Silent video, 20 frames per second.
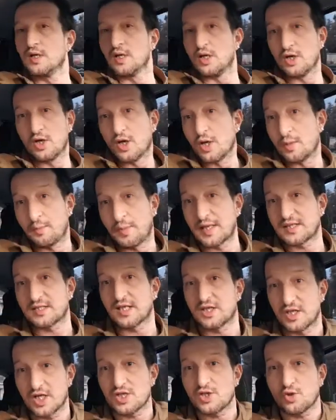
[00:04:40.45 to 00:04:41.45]
et
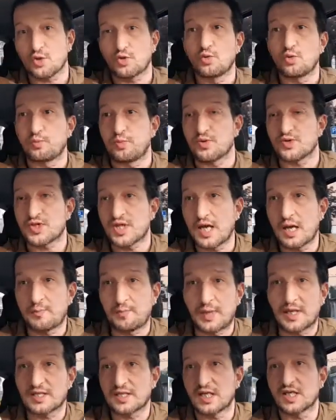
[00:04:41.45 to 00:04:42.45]
partagez, surtout pensez à
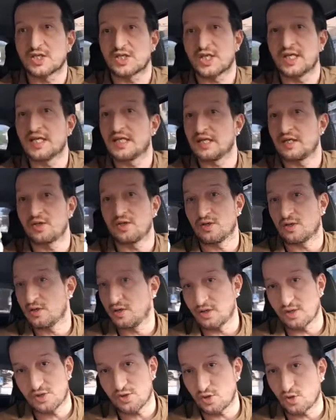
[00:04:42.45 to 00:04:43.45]
partager
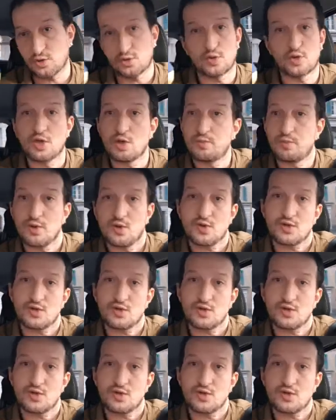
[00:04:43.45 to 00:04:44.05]
euh, sur Google+,